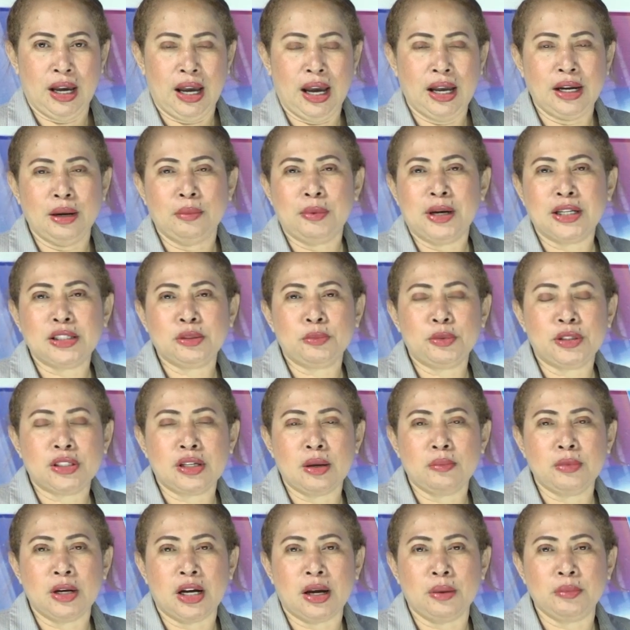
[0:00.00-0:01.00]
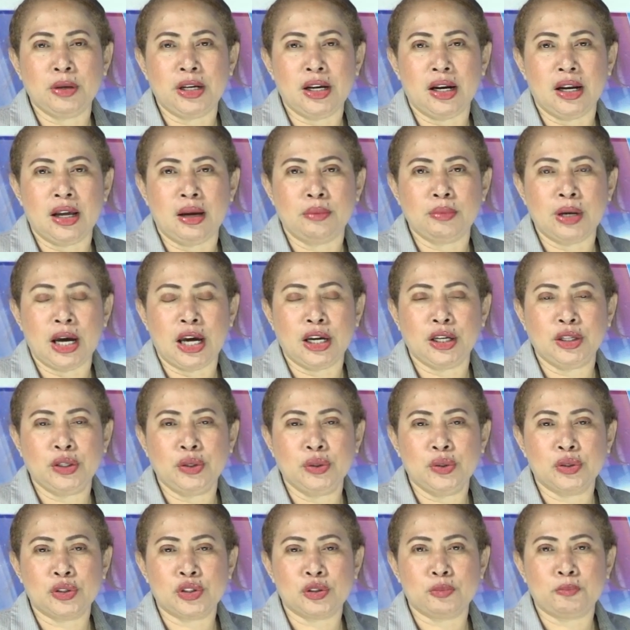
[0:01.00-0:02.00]
Anda masih bersama kami dalam
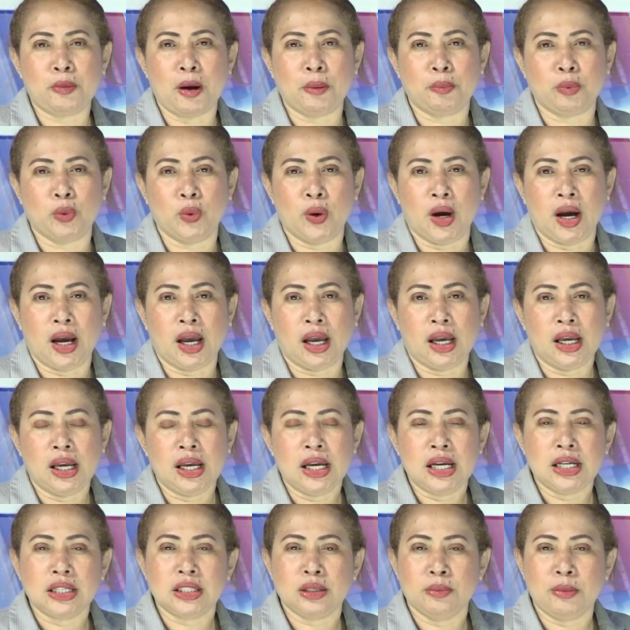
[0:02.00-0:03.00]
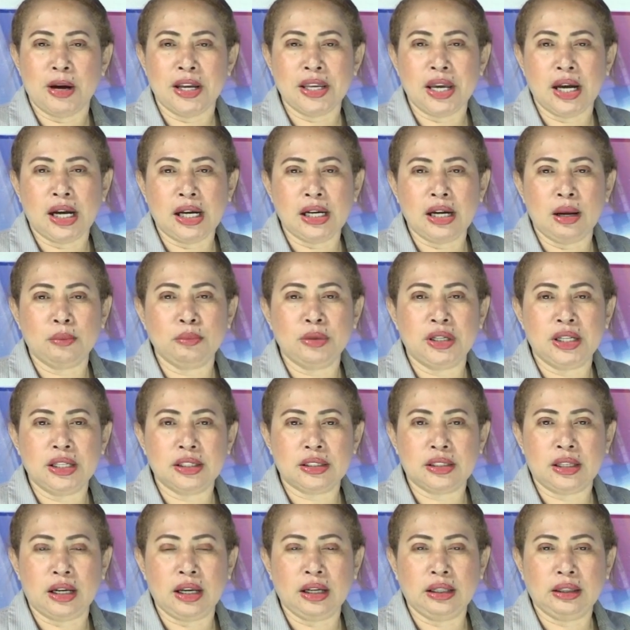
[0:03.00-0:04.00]
iNews Papua. Sebanyak enam
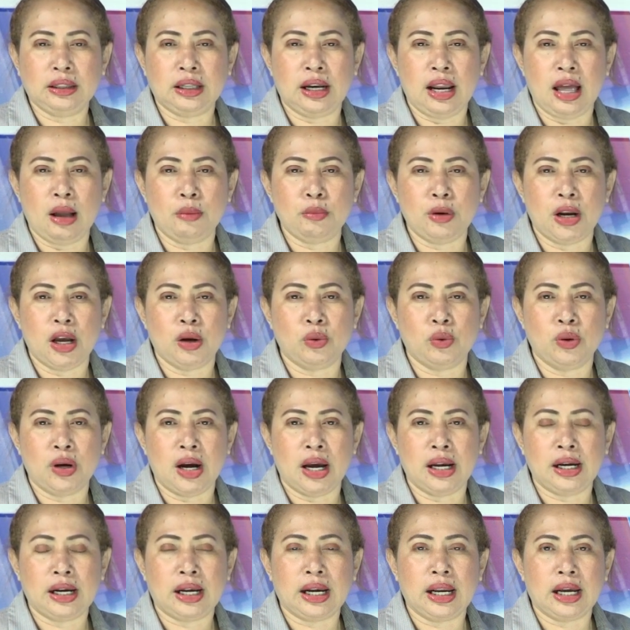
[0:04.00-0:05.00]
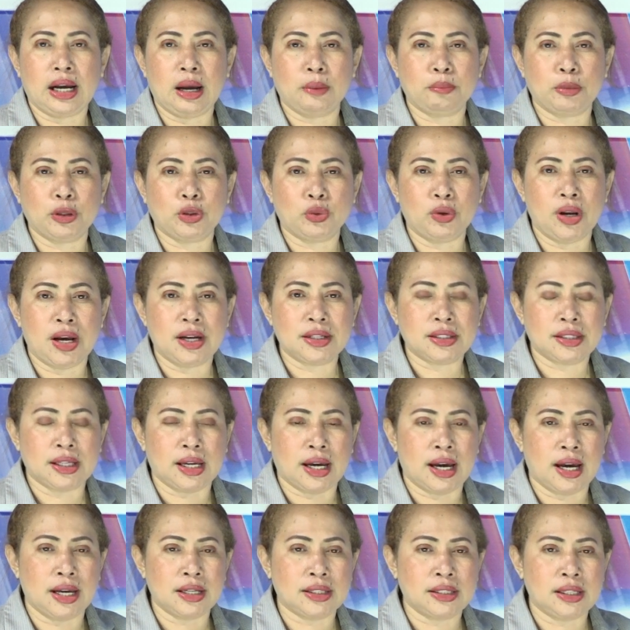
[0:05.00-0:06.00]
distrik telah melakukan
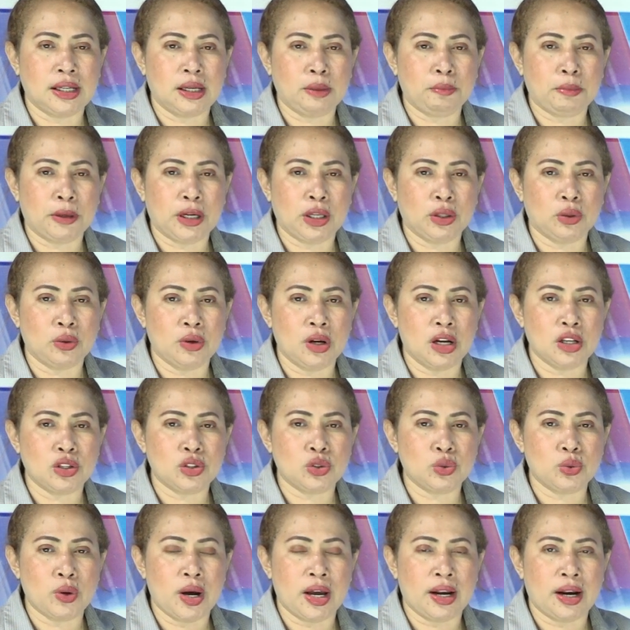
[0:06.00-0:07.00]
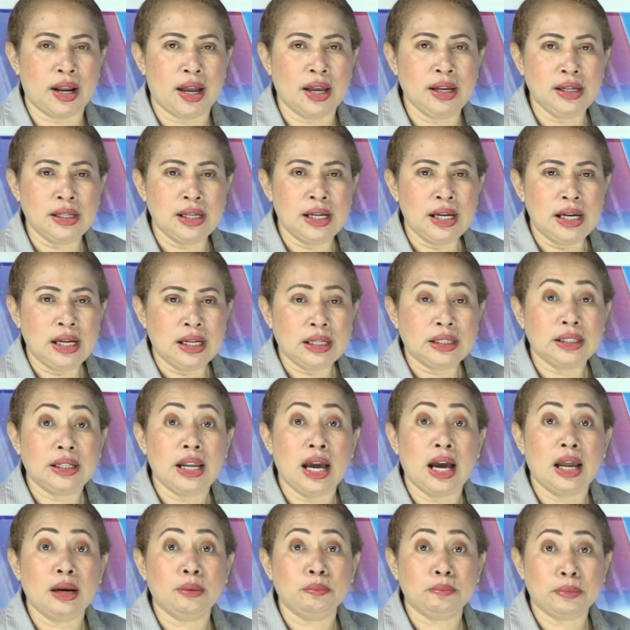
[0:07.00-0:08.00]
rekapitulasi hasil perhitungan suara
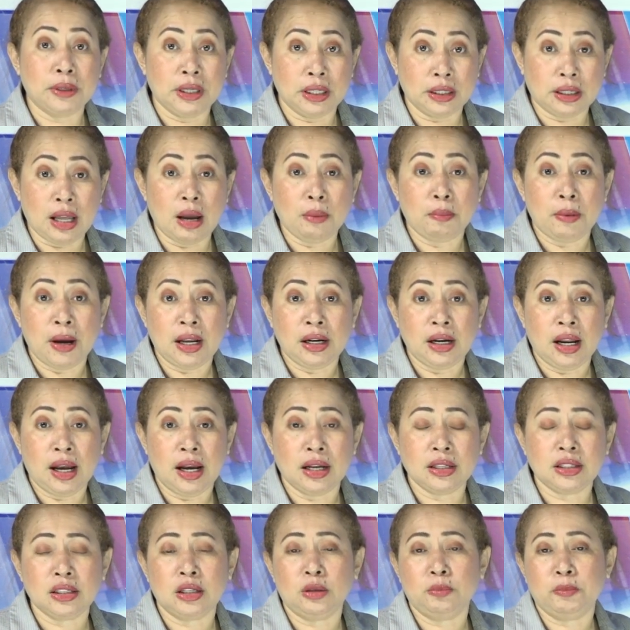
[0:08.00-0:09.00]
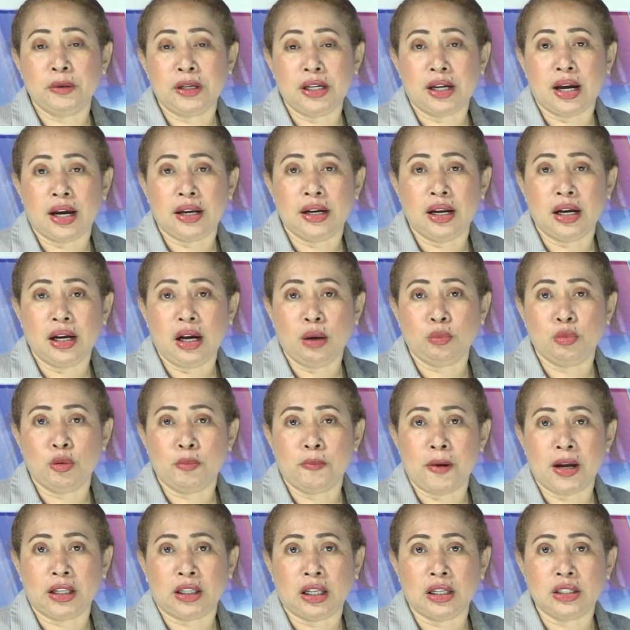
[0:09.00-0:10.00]
dan penetapan hasil pilkada
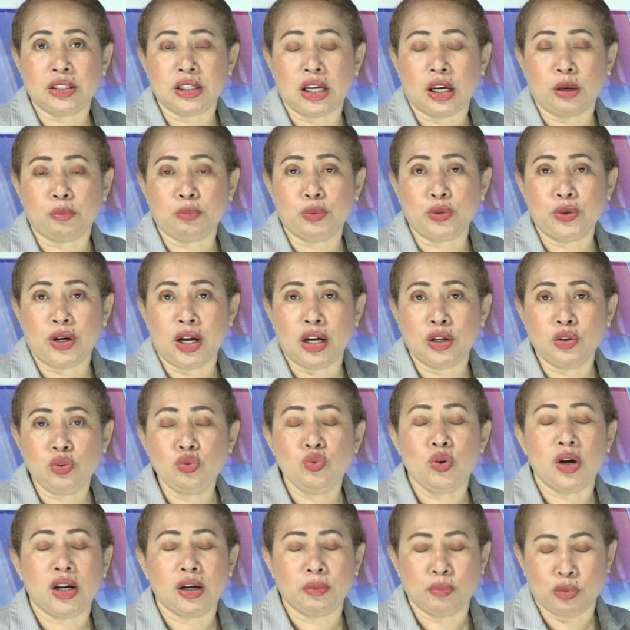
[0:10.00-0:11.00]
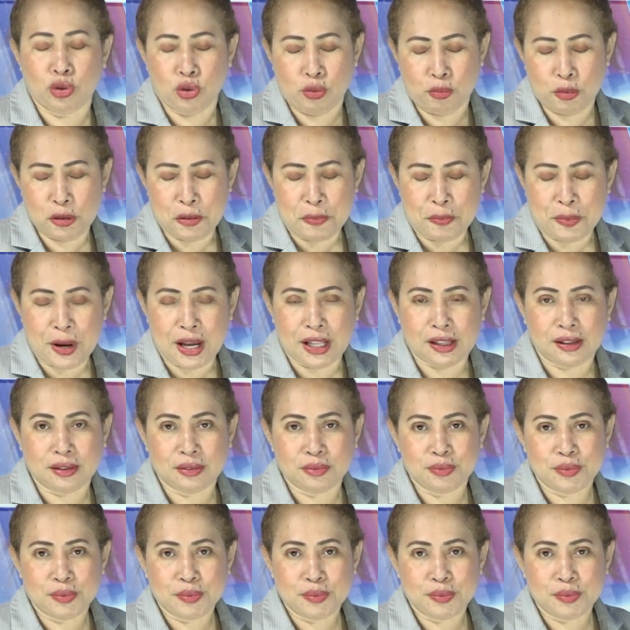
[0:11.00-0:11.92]
Kabupaten Jayapura 2024.